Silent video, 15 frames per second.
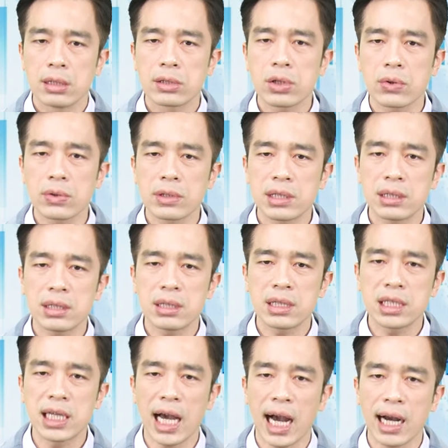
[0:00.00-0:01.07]
走势是
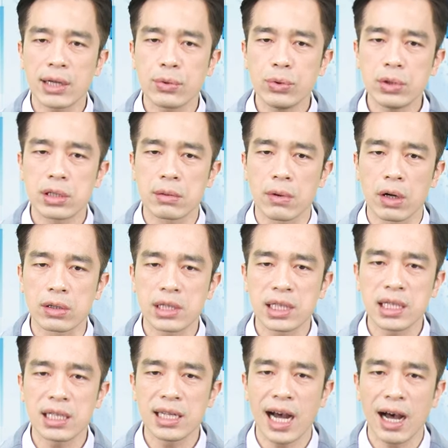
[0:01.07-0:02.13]
强于什么？
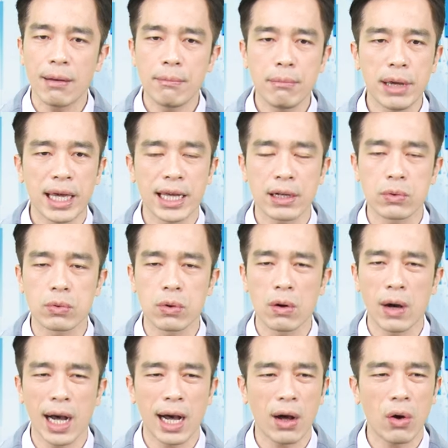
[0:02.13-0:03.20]
其他美
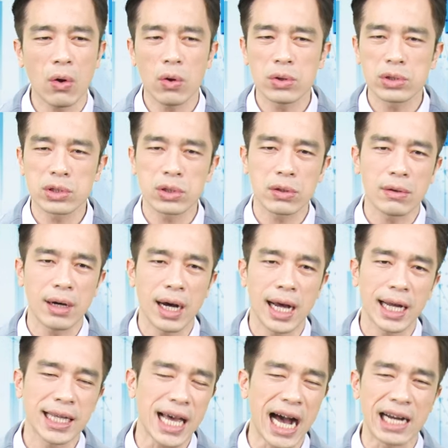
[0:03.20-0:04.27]
国啊、欧洲
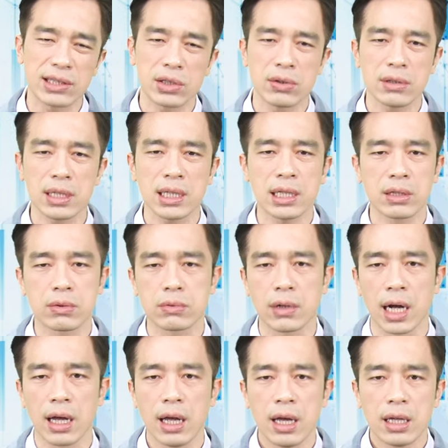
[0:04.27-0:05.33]
啊、亚洲个股
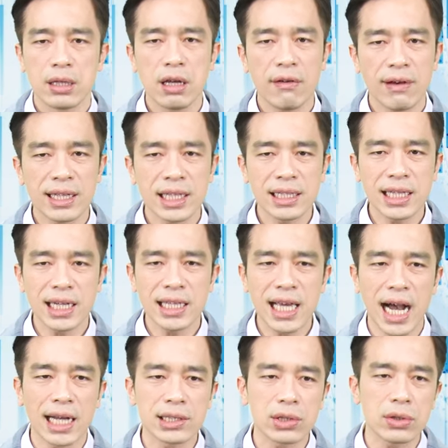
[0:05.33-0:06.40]
啊，你会发现像
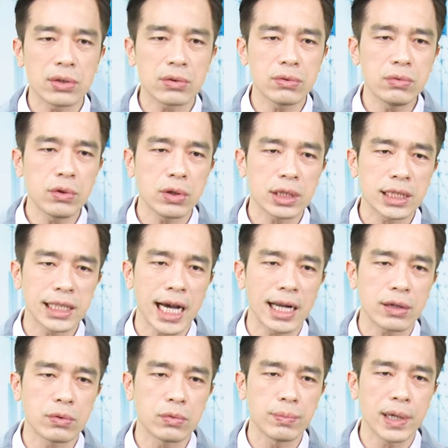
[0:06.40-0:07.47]
亚洲股家
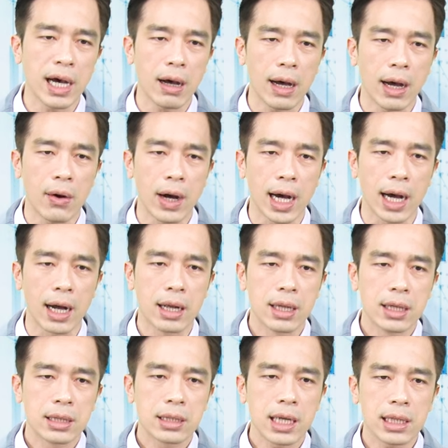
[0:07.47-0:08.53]
的股票的话，
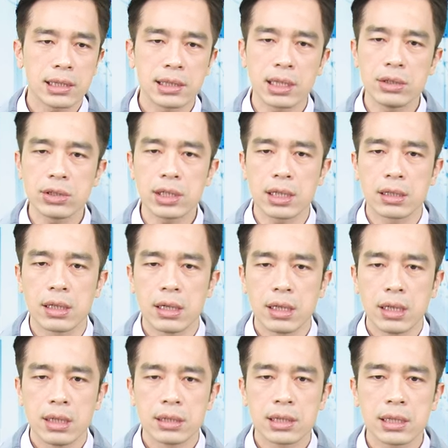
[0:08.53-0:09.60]
你看深圳，
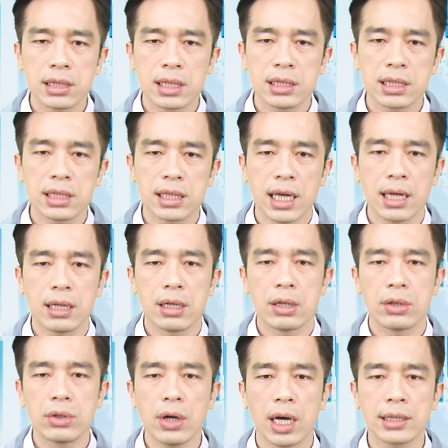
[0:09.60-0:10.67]
深圳今天
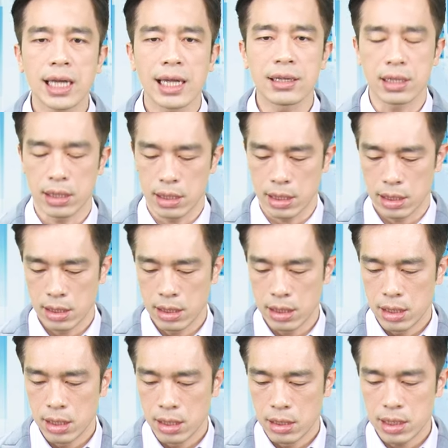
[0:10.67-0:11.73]
又要探底了。
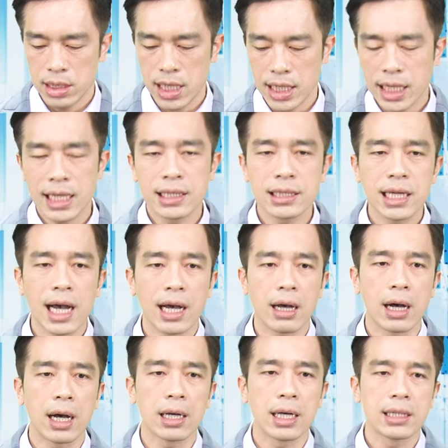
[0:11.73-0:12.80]
你再看一
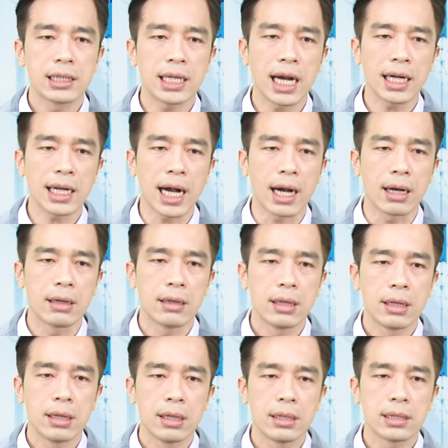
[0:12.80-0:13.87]
下香港，
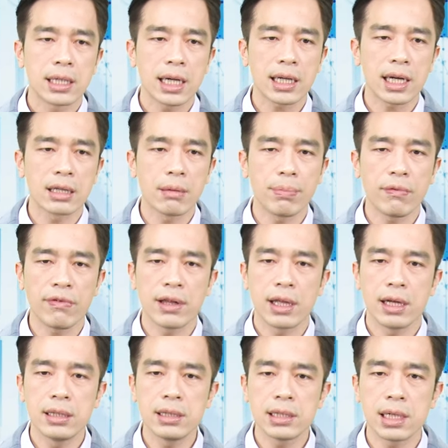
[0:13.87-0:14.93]
香港的部分
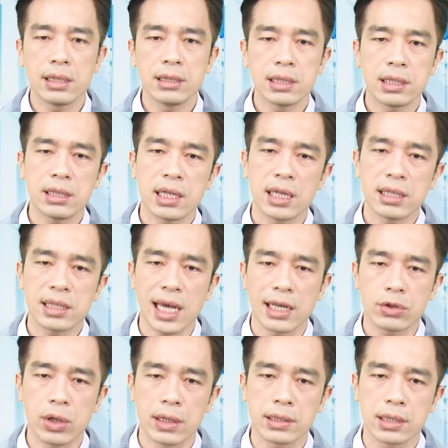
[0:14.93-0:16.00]
恒生今天再
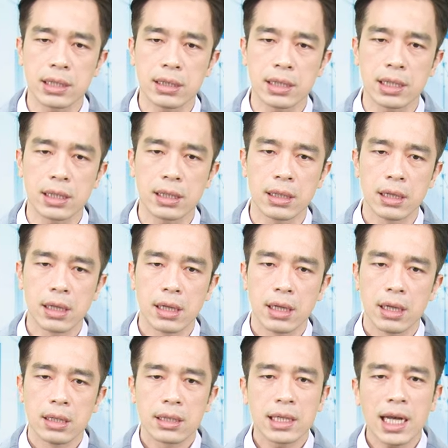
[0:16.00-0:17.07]
创新低。
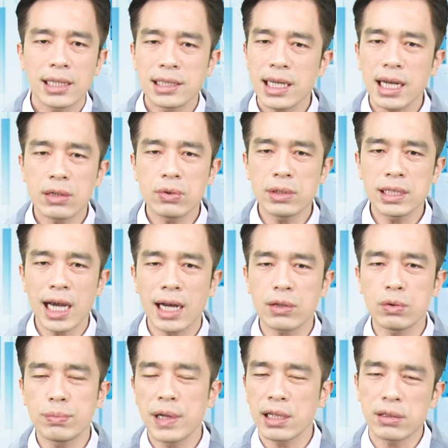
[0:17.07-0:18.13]
你看这些国家的
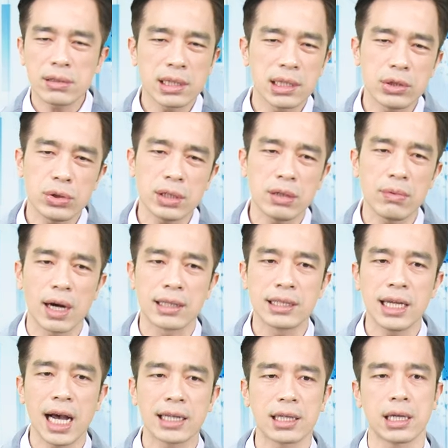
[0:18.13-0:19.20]
股票都持续的往
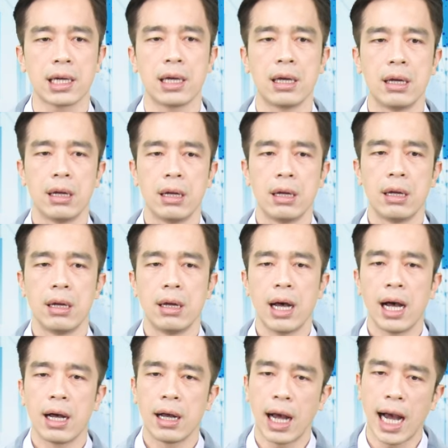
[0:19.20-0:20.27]
下跌。
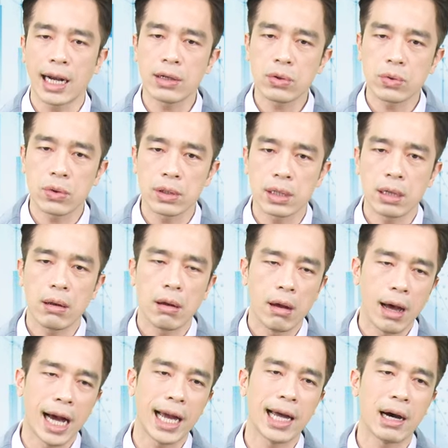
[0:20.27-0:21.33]
韩国呢
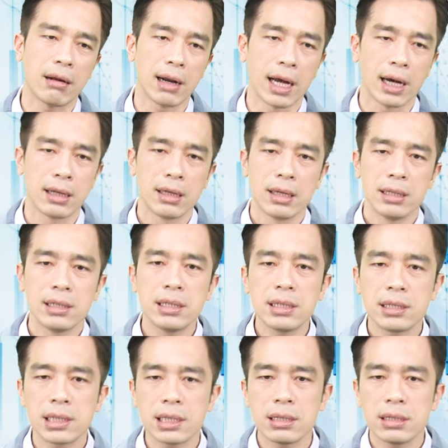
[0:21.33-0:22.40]
还好啦，
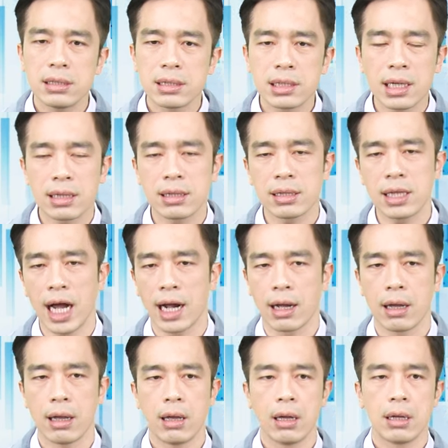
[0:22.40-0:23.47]
日经震荡。
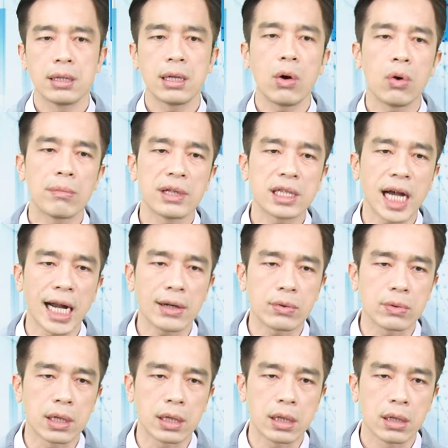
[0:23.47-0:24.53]
那我们台
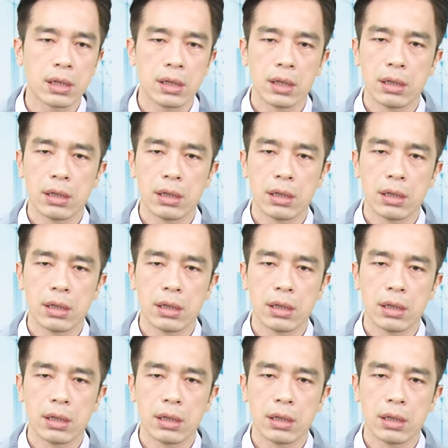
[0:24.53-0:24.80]
股呢？